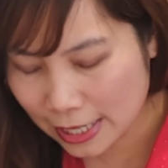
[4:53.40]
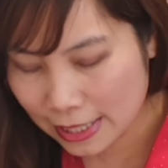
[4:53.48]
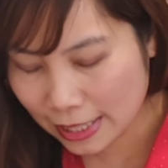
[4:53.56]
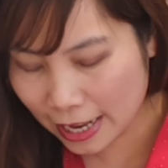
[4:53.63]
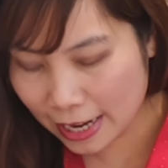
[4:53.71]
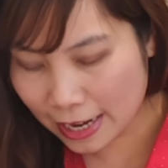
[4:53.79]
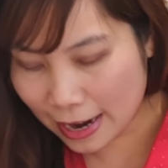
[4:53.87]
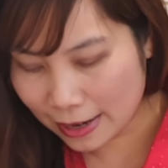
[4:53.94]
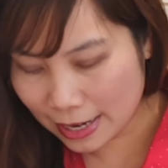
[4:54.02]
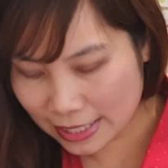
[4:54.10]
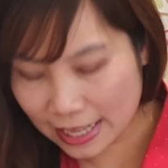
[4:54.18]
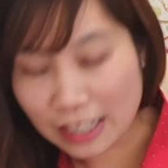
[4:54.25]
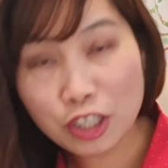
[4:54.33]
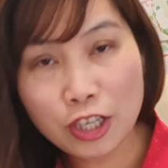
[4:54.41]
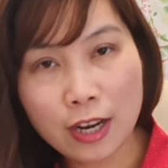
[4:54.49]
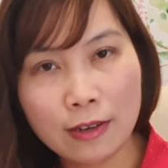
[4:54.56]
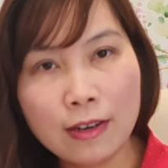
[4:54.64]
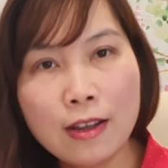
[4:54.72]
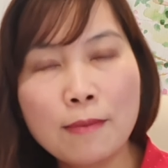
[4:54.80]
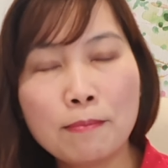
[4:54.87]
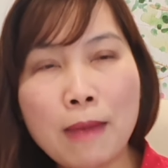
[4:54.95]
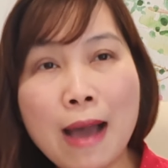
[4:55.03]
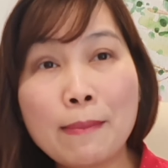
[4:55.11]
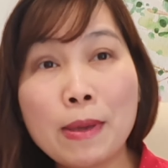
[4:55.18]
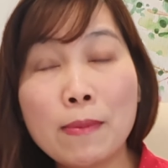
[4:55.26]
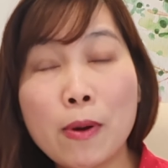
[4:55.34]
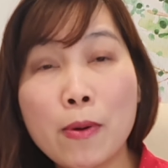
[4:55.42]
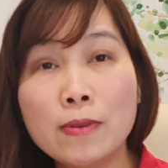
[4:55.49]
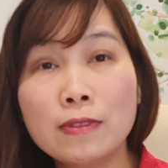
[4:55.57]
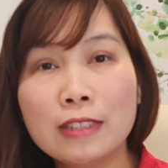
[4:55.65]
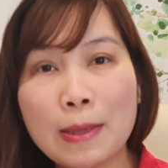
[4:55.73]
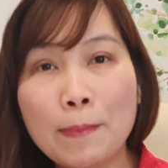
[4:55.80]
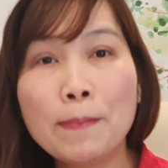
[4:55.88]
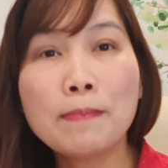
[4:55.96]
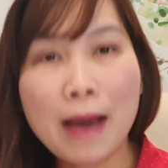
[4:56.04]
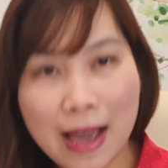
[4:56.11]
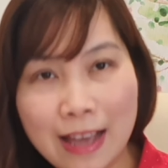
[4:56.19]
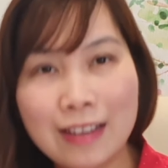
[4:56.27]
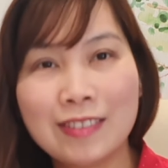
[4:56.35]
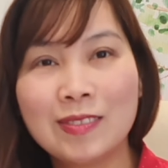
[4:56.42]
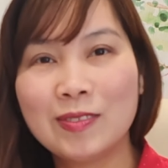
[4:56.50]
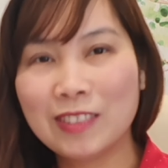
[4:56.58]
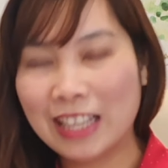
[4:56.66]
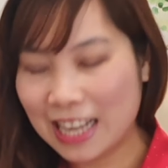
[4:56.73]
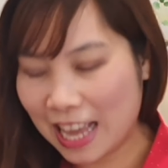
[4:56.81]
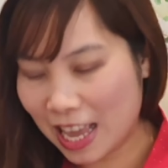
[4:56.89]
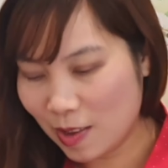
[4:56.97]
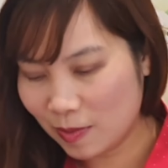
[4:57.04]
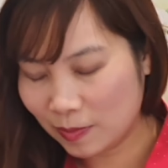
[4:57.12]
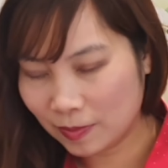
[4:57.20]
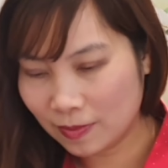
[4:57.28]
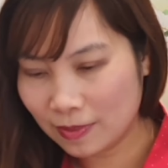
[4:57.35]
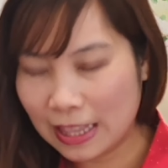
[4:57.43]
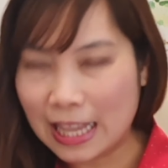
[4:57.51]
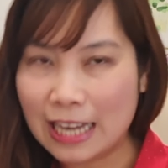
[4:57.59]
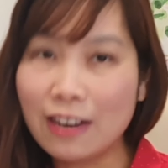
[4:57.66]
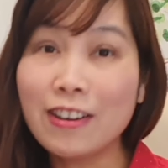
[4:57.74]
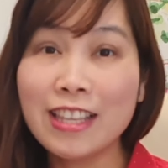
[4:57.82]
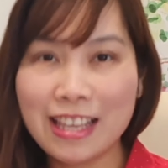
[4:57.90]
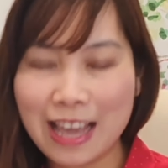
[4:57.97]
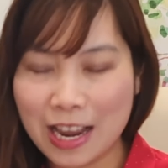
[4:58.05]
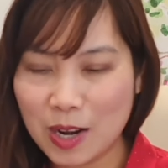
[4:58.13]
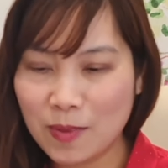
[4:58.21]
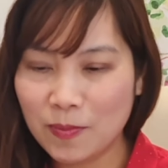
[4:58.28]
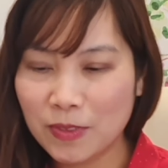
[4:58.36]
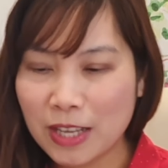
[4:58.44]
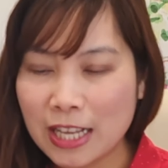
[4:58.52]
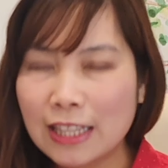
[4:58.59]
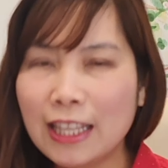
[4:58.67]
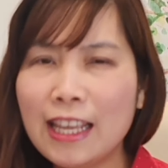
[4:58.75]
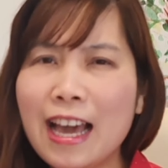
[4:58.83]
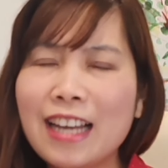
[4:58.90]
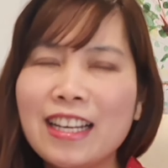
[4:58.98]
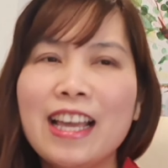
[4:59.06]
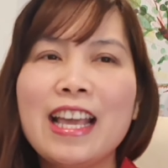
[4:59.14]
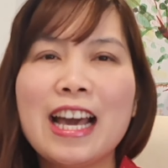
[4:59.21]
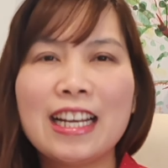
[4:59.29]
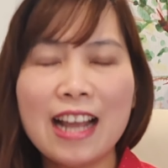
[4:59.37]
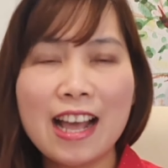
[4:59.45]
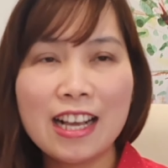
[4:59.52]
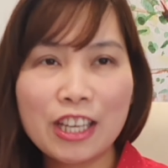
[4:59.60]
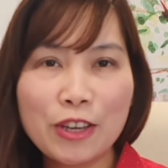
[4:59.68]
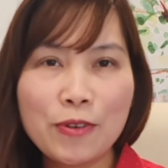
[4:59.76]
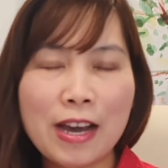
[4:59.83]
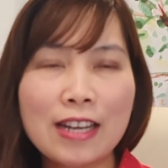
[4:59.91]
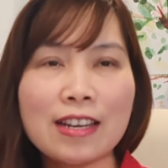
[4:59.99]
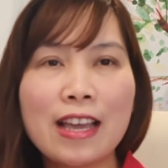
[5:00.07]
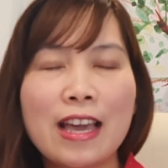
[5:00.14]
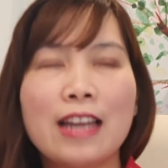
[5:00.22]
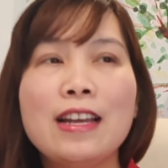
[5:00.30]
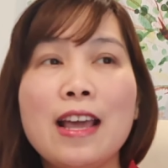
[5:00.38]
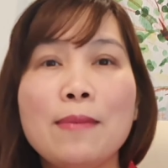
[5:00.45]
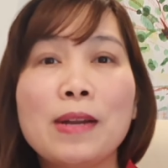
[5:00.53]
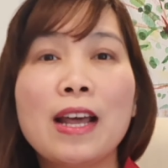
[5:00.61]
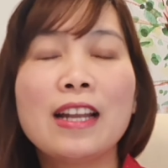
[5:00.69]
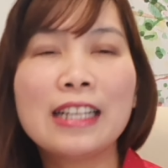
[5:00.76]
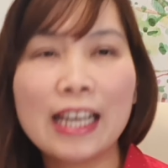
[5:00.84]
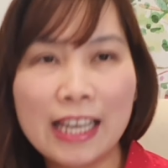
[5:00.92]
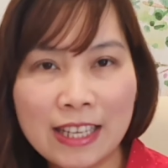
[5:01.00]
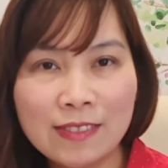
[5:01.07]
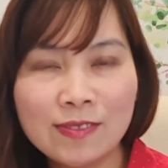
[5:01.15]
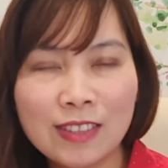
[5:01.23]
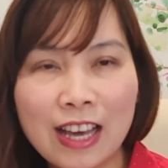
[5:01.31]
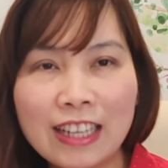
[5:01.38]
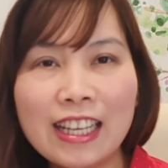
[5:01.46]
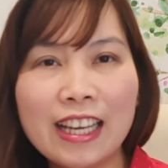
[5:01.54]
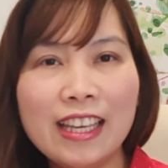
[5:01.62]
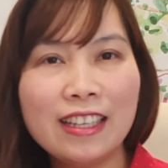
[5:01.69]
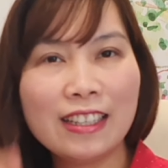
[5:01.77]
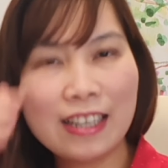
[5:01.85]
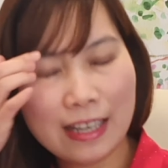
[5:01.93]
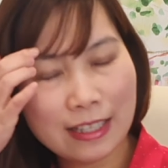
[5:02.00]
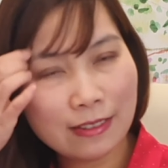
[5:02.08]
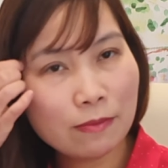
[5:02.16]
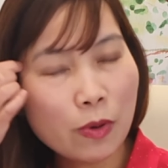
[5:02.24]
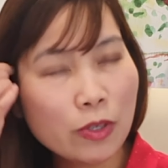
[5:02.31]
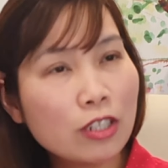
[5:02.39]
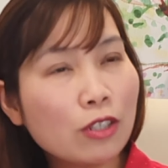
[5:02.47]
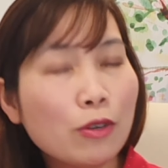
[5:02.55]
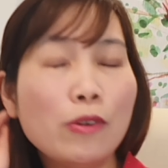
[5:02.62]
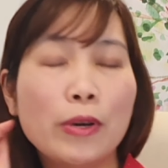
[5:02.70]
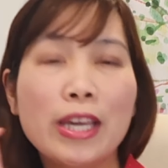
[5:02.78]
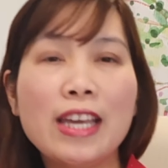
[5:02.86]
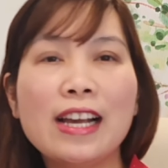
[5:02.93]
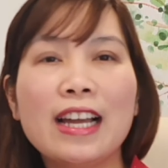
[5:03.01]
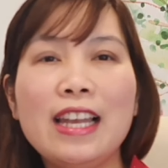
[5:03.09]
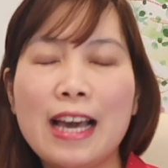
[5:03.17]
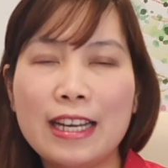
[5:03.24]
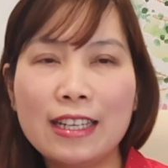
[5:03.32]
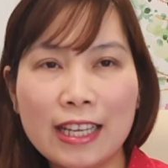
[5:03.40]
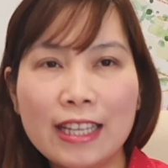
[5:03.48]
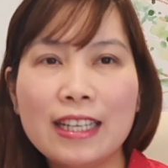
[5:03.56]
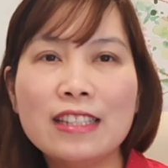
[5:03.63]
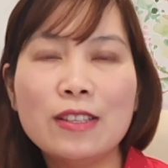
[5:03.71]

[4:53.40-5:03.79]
thì đó là section 34.3 ok là nói như vậy đó thì anh này ảnh a kêu ảnh này ảnh đem ra anh kiện ảnh kiện ờ, bộ di trú hủy cái là ảnh kiện lên